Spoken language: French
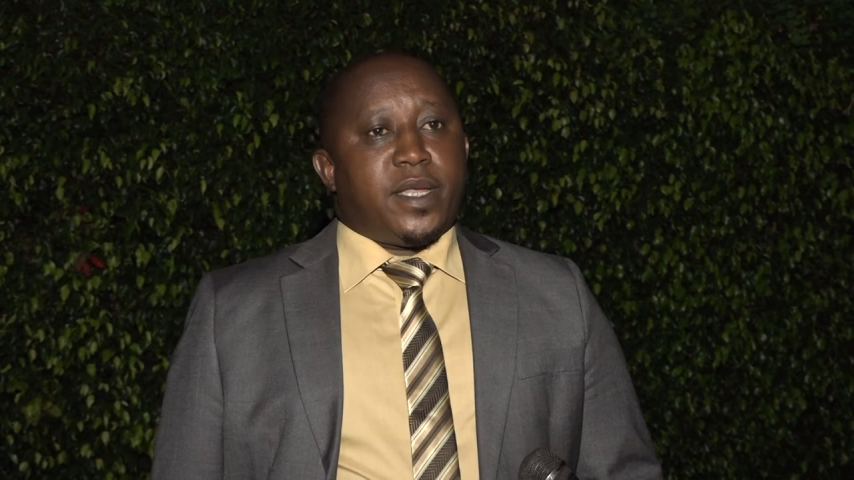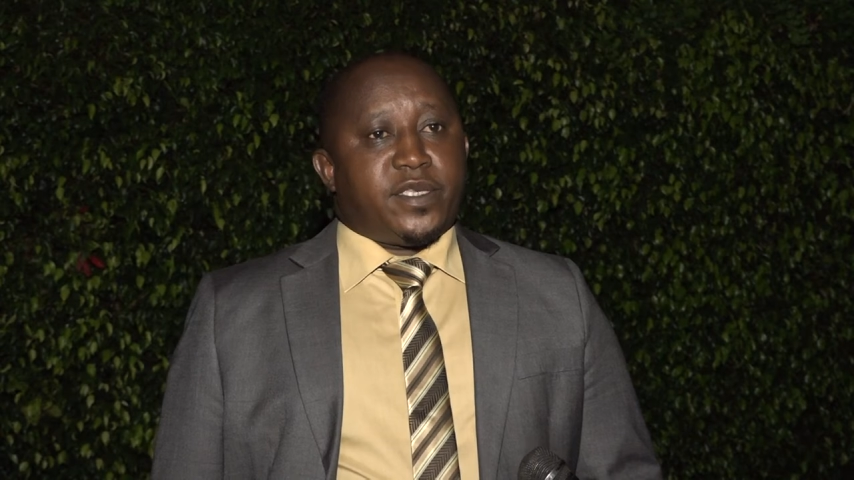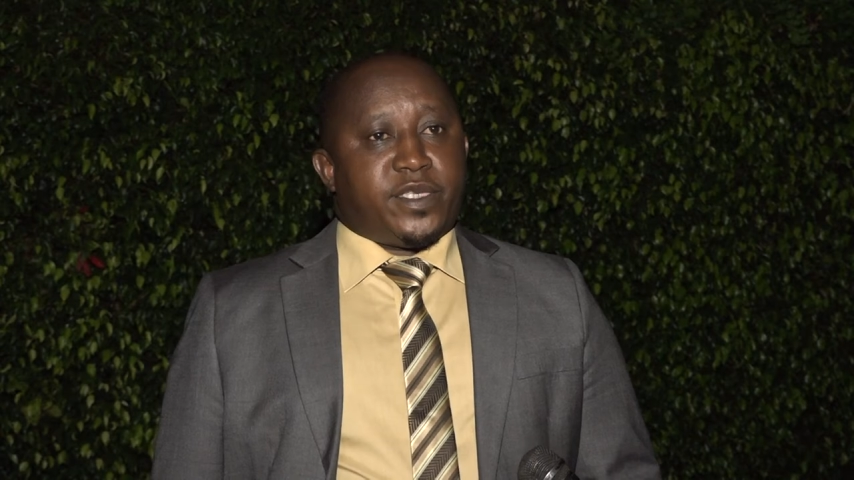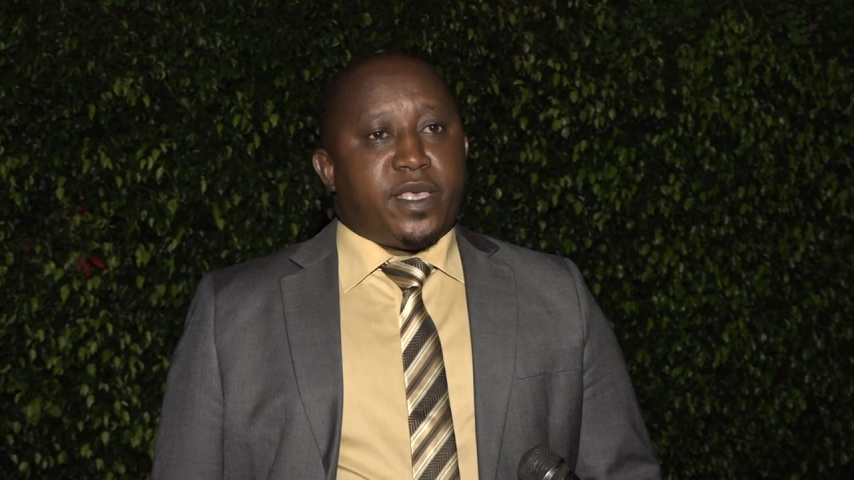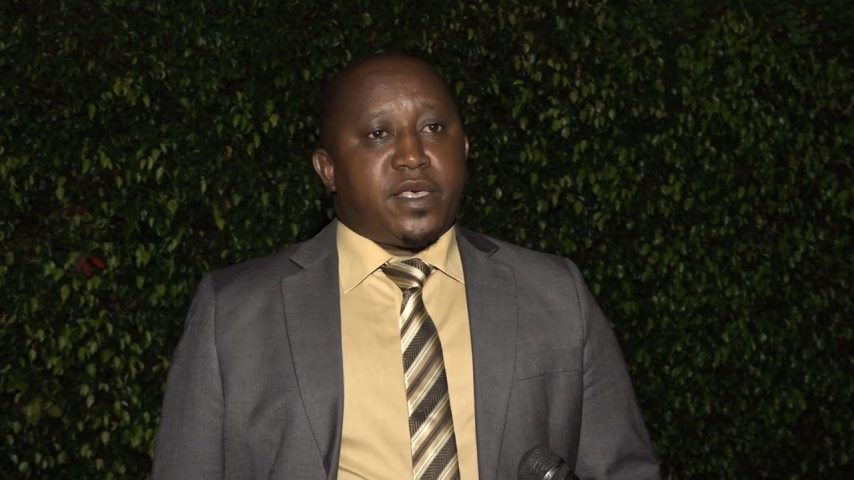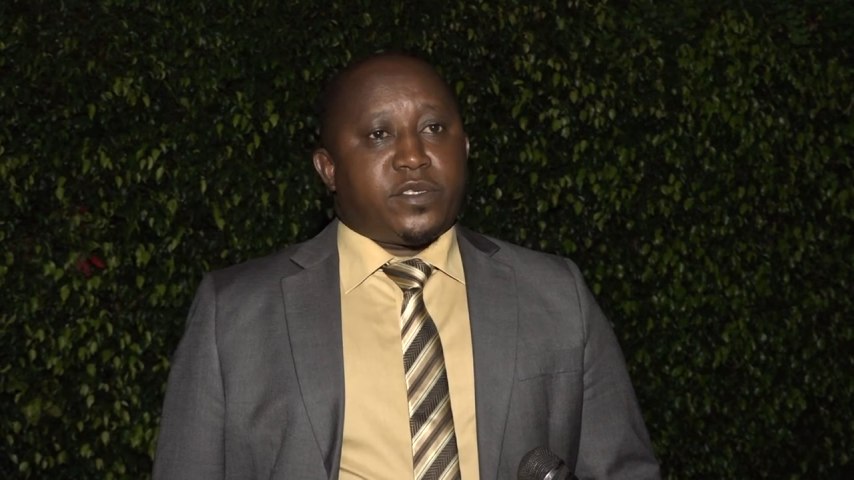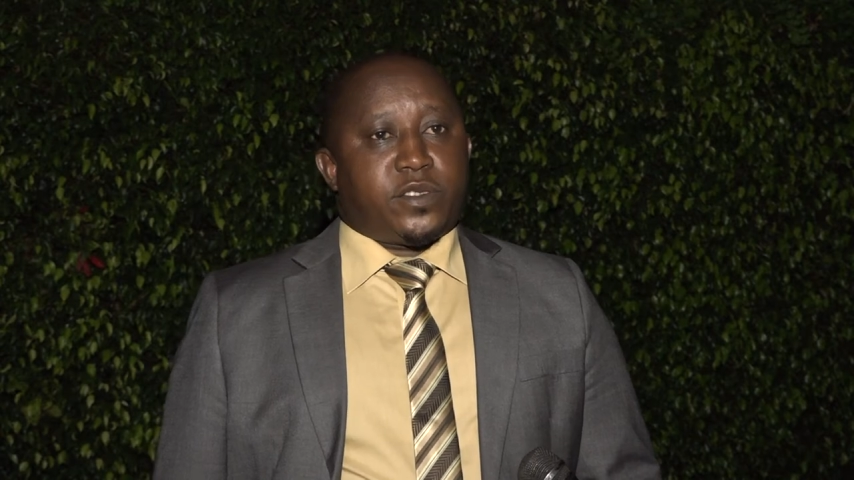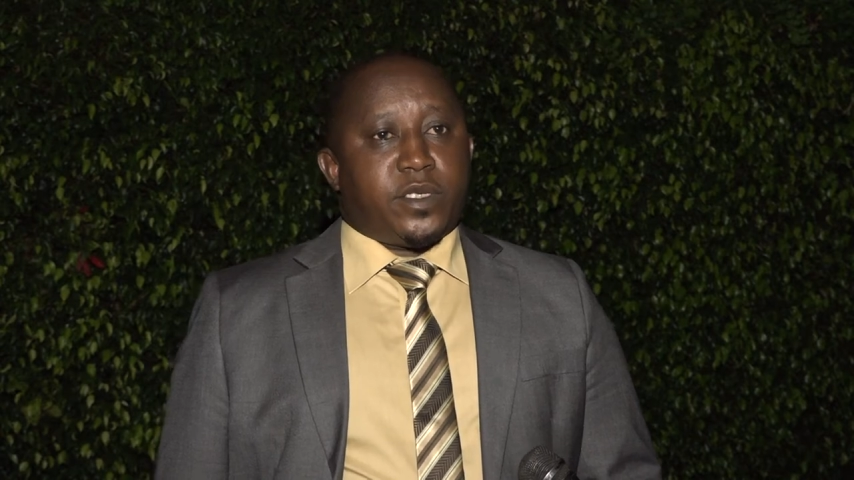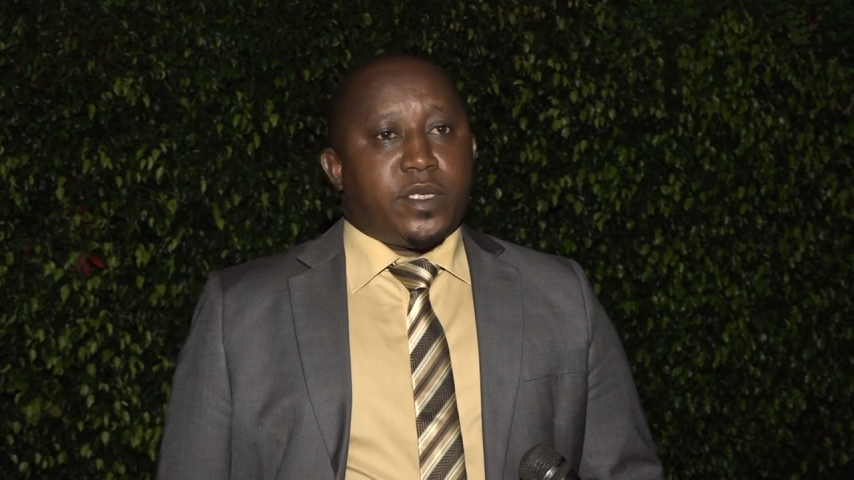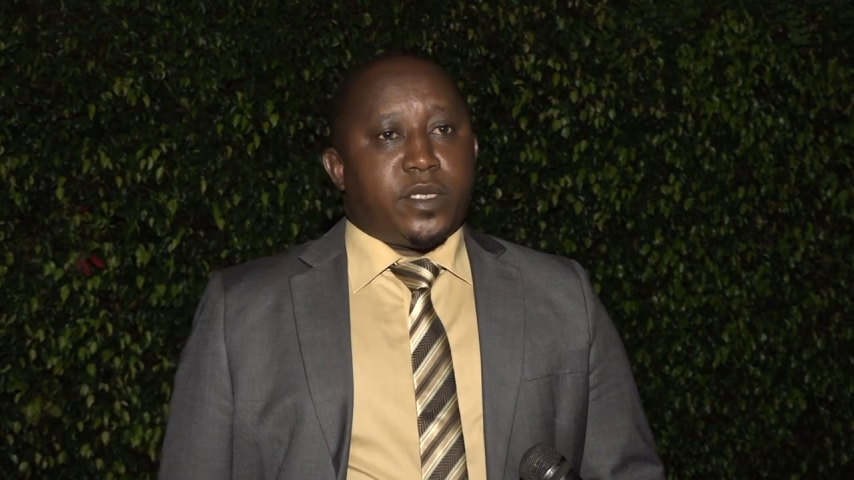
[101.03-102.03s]
la
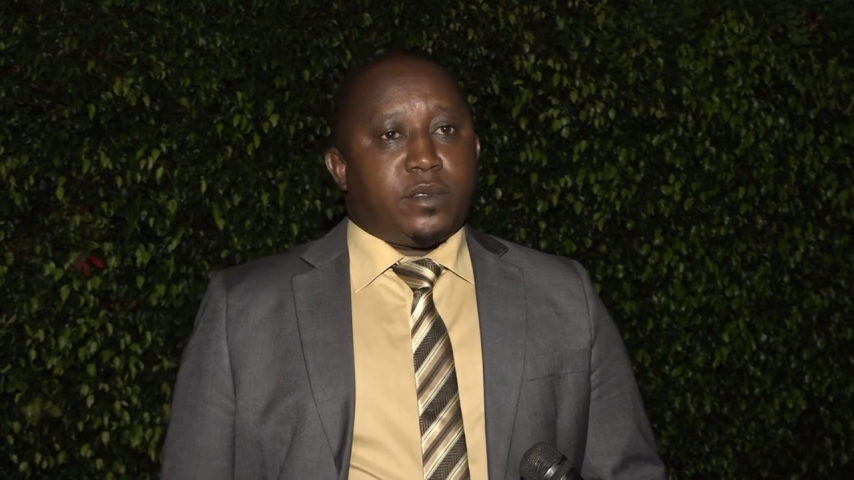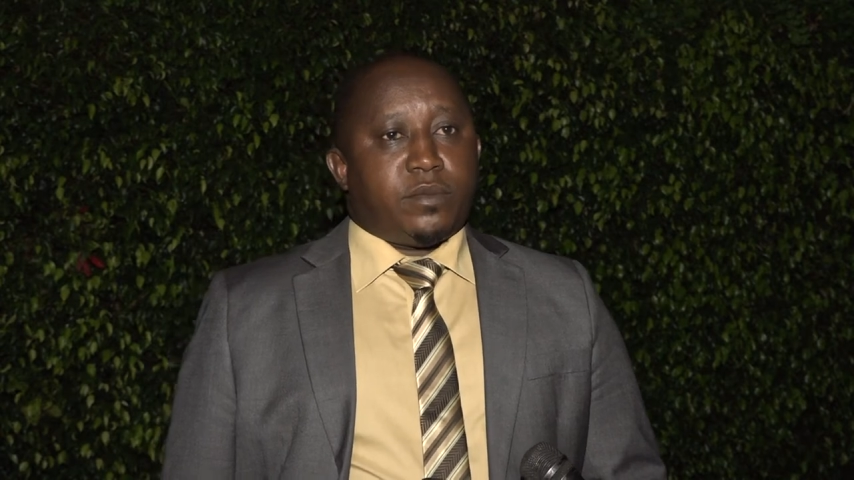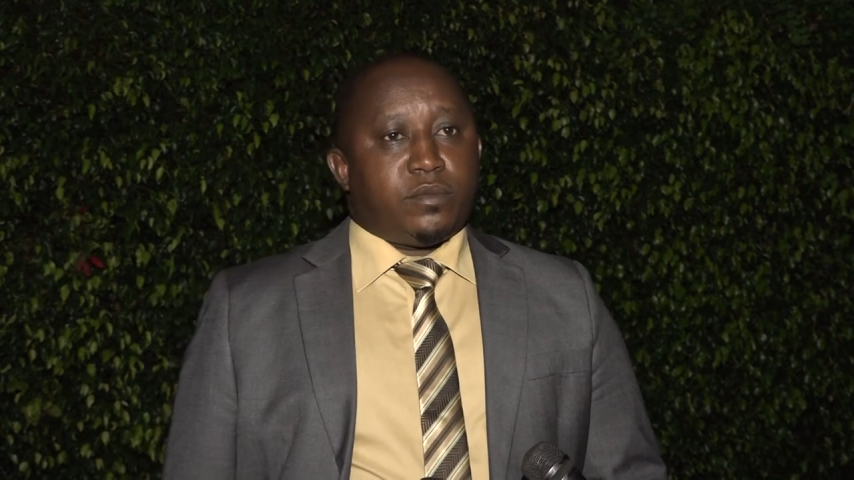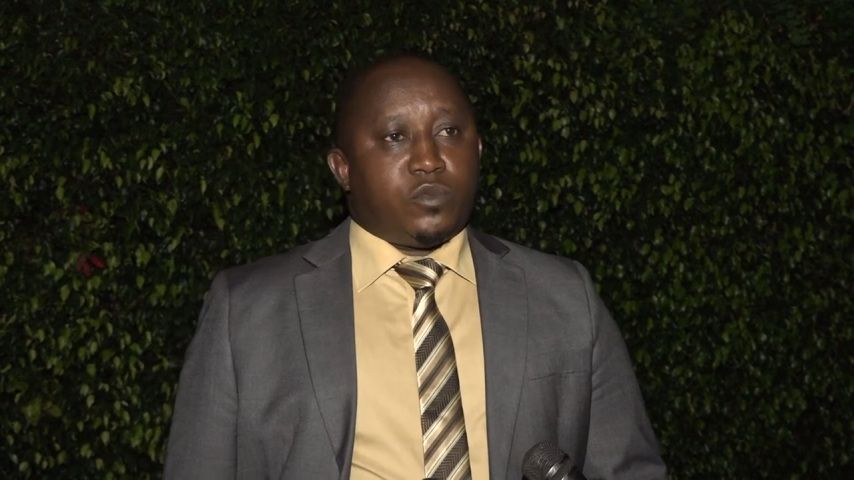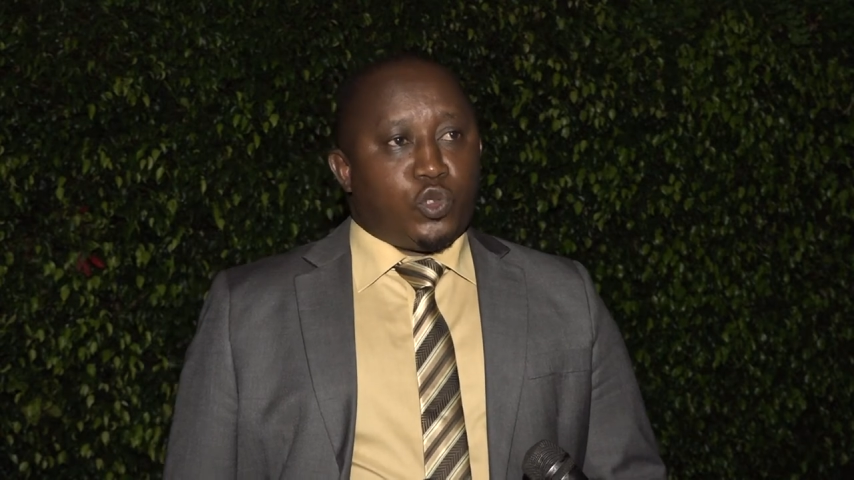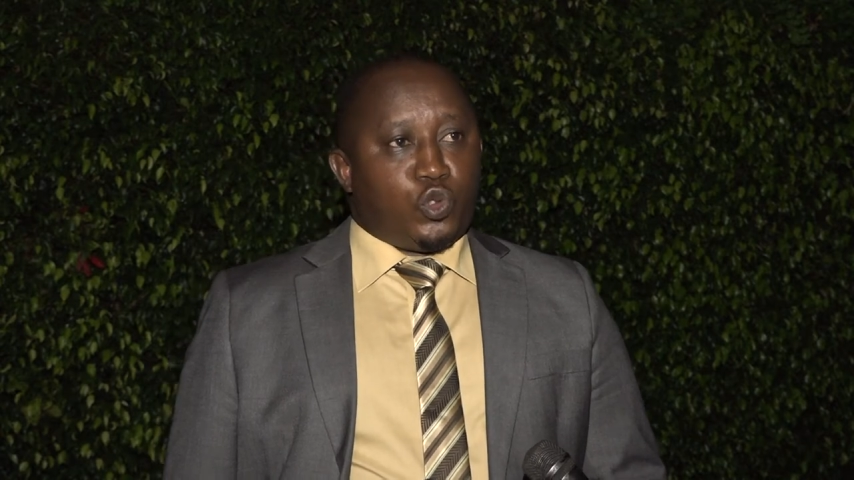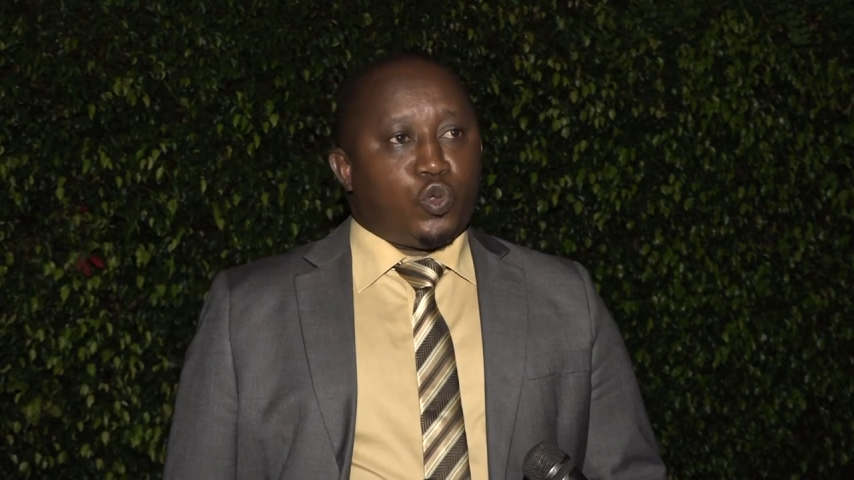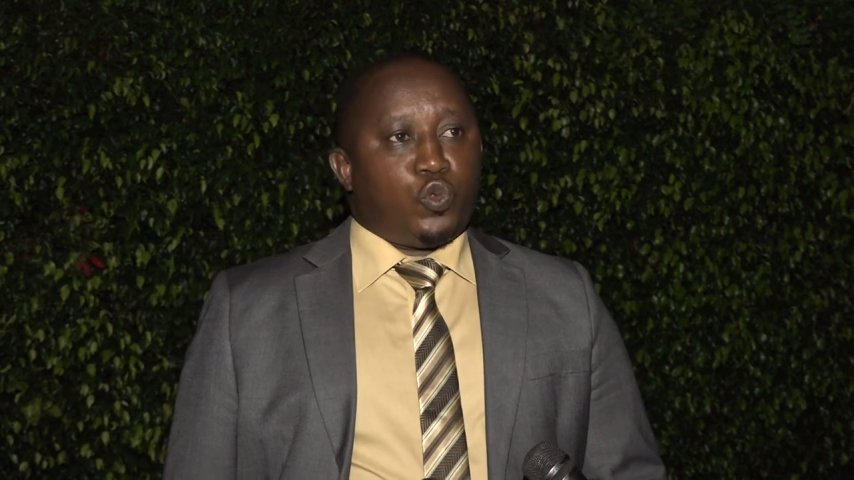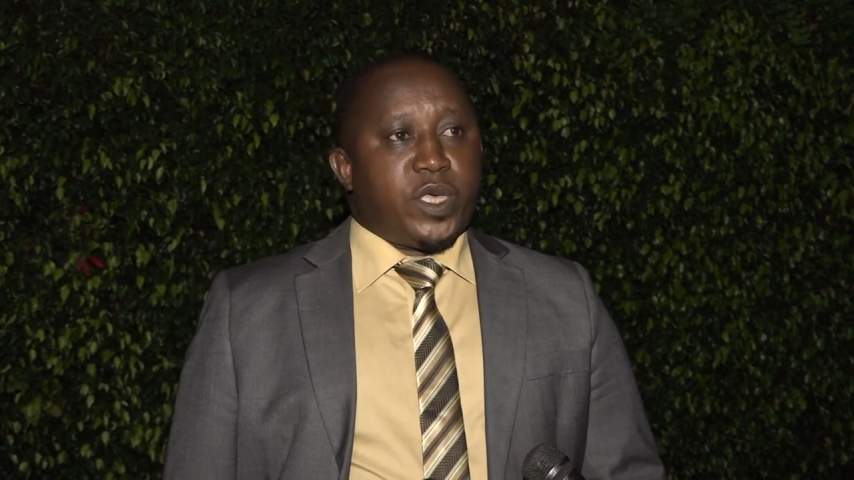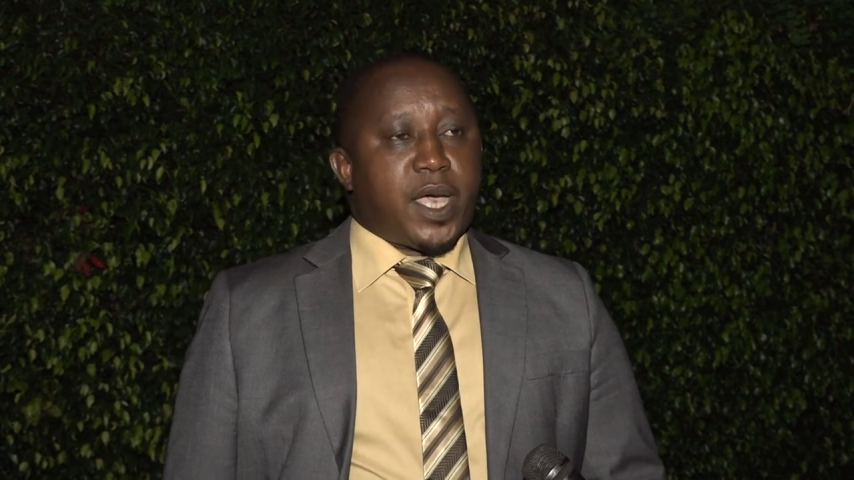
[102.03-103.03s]
séance
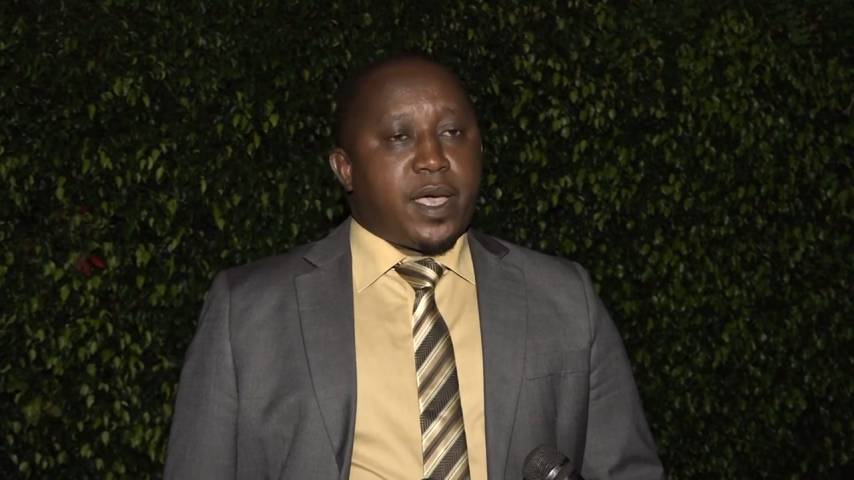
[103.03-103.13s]
d'aujourd'hui à